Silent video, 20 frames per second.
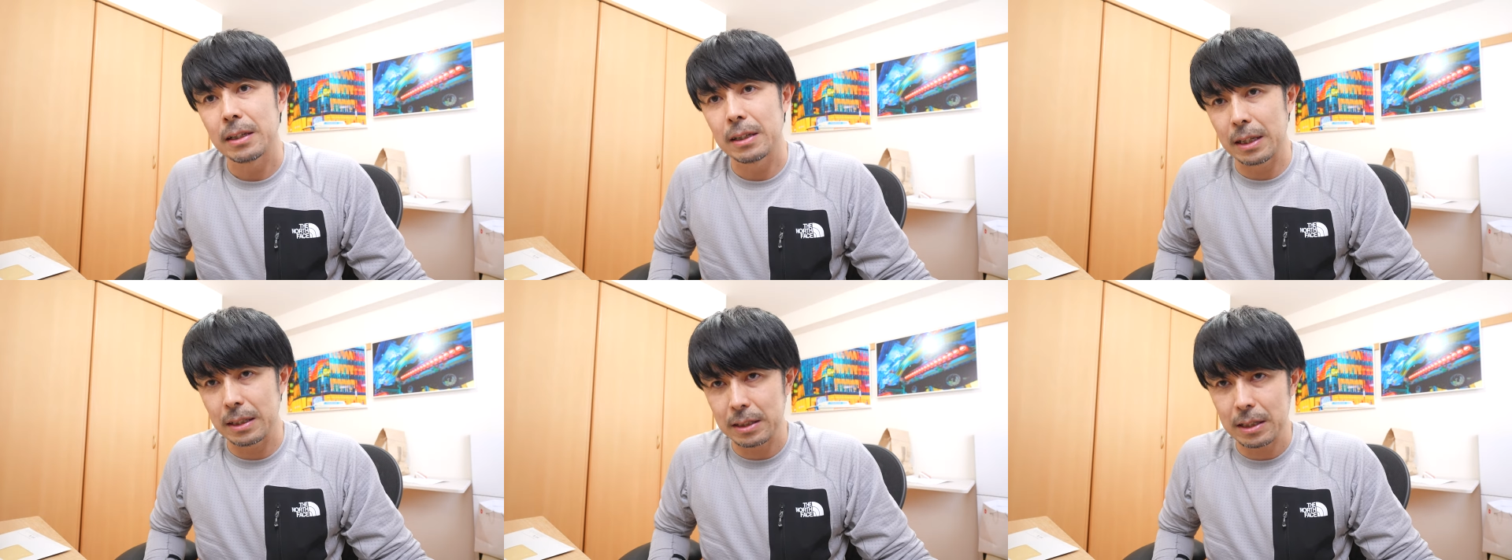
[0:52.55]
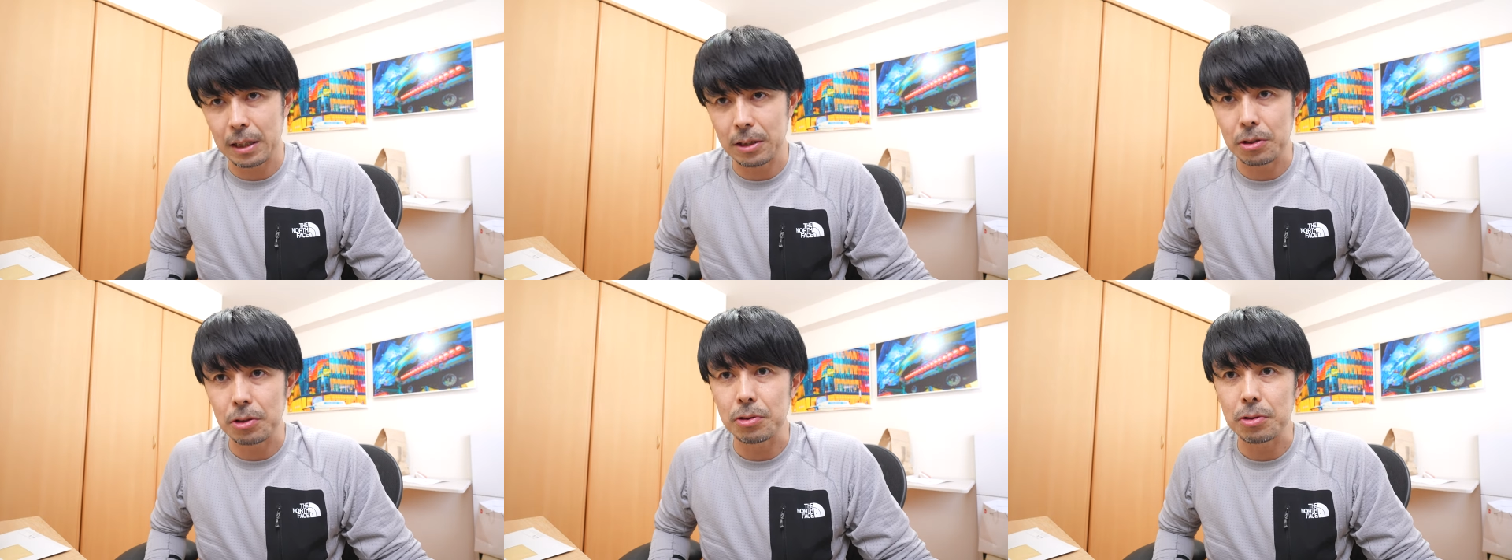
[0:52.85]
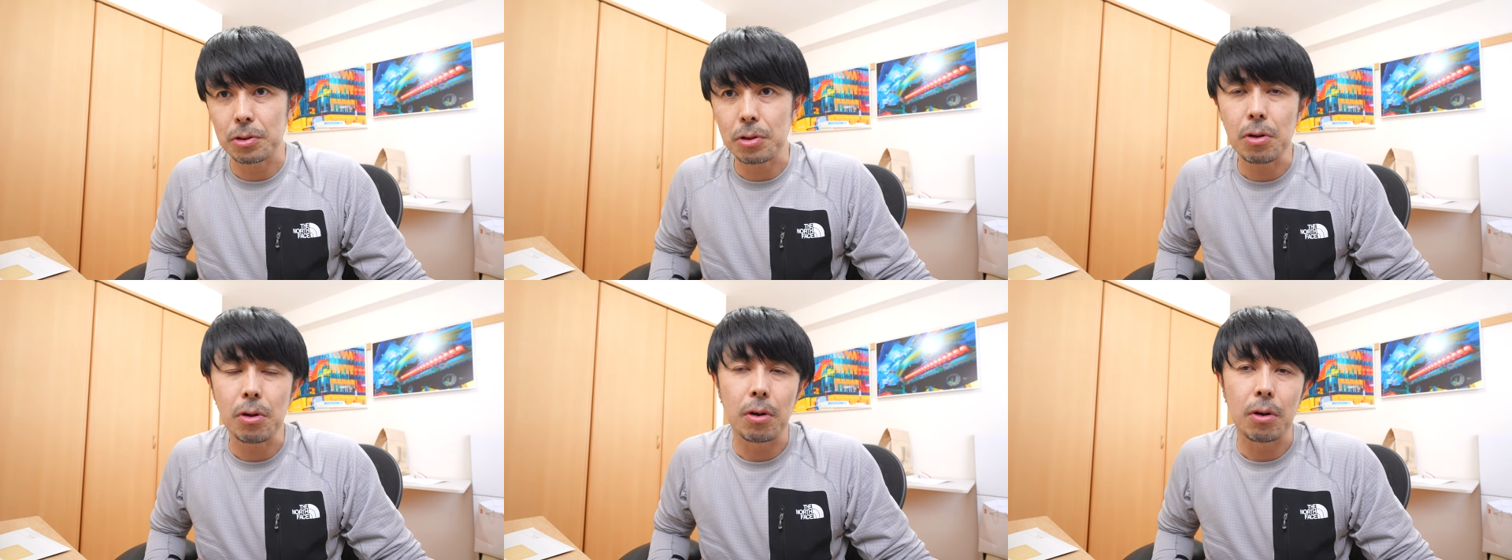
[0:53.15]
なぜかとい
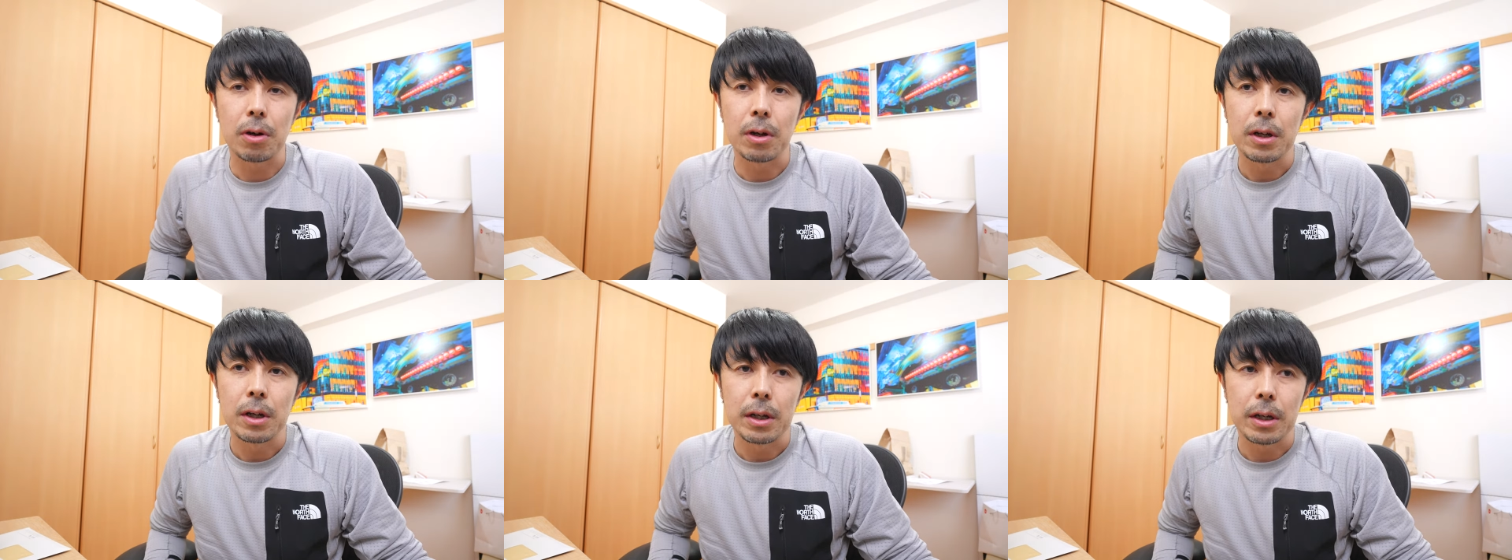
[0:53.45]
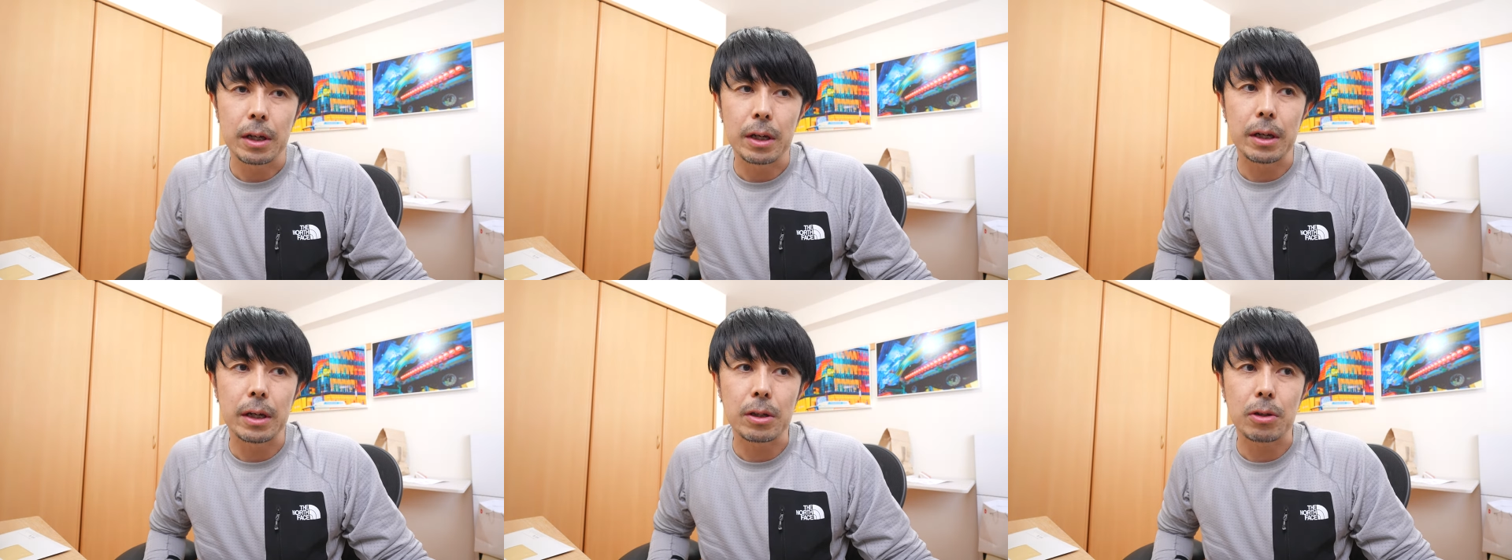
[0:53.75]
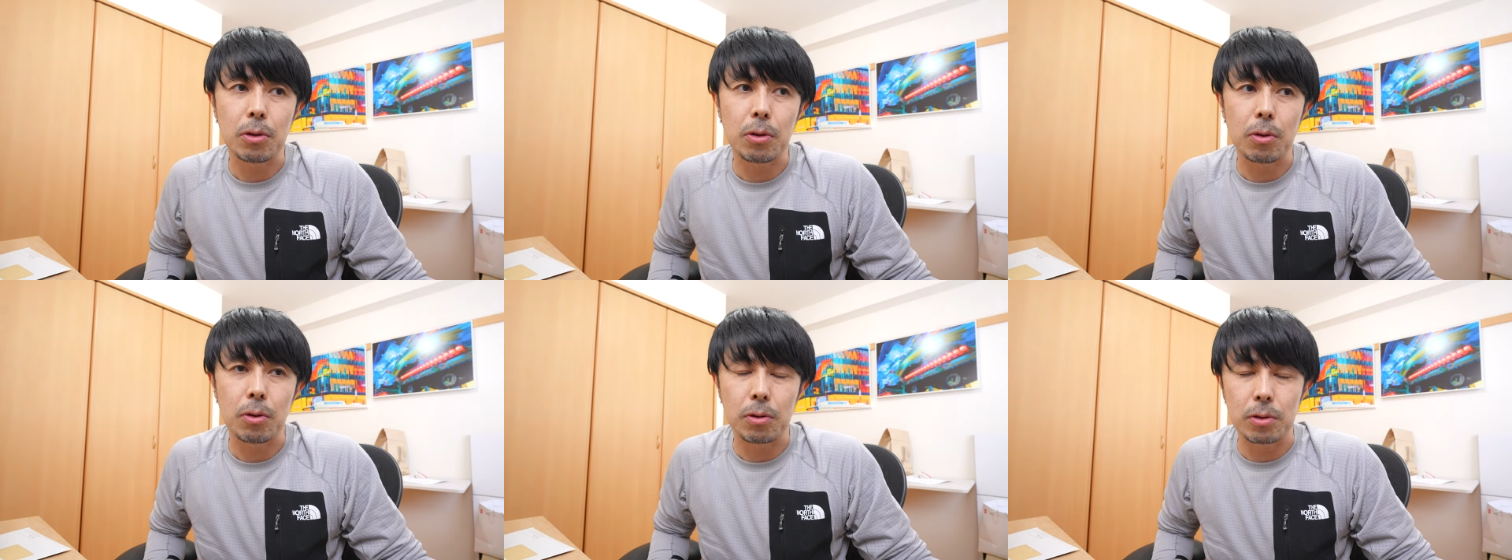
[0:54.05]
うと、電
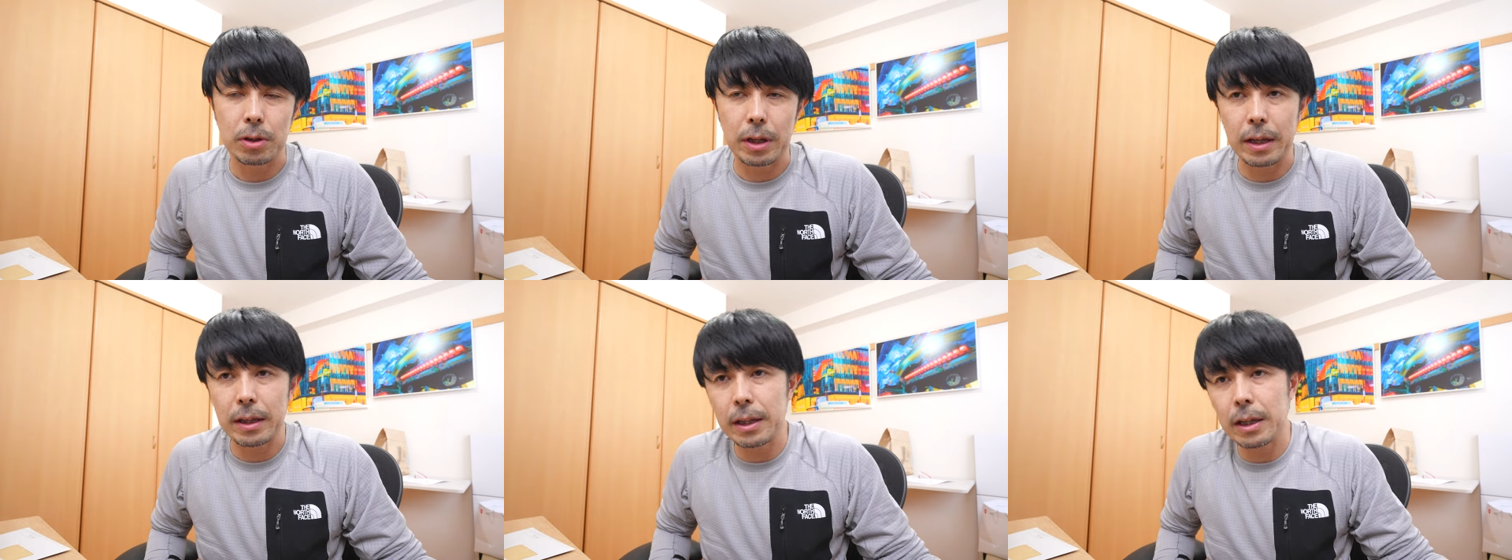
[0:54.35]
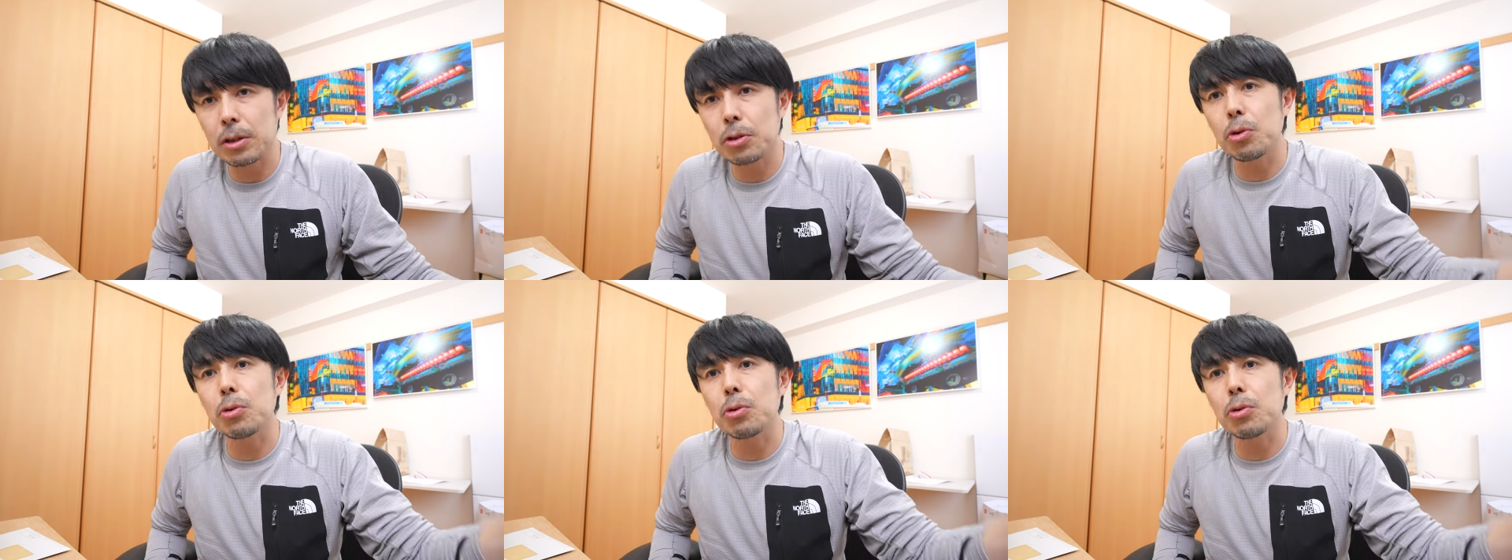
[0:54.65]
源